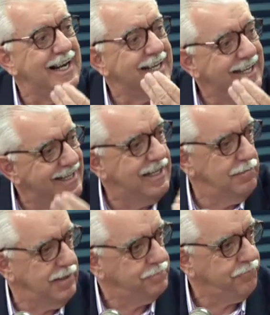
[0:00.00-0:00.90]

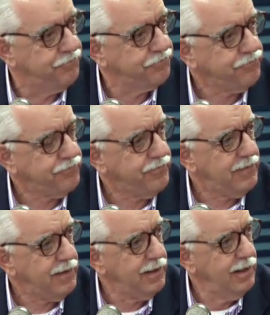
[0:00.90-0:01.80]
legítima.
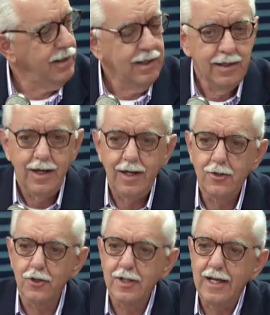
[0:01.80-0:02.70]
En
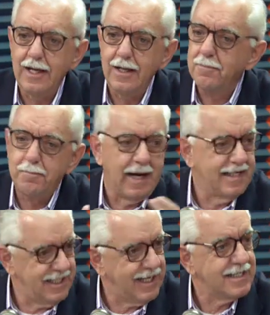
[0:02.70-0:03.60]
donde para
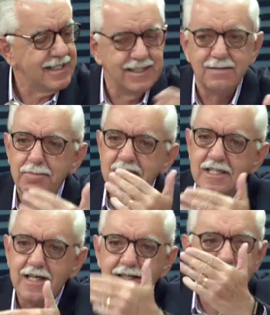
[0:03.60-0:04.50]
llegar a ser
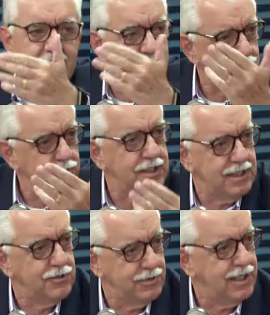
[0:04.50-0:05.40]
presidente de la Corte
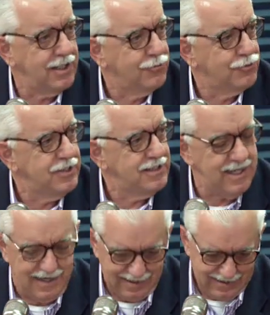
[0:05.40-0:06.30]
Nacional de
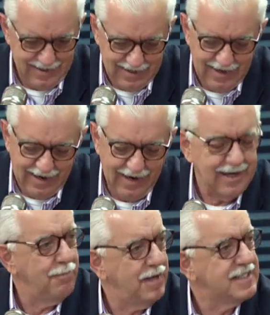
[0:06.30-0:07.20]
Justicia han
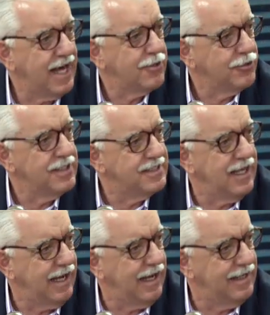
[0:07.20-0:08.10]
empezado
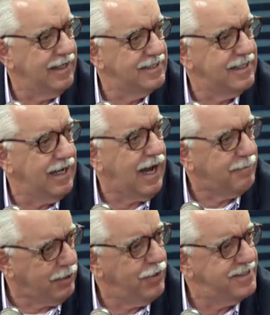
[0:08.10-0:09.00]
desde, desde
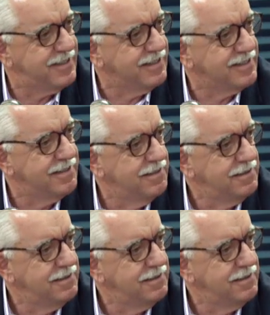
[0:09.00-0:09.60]
amanuenses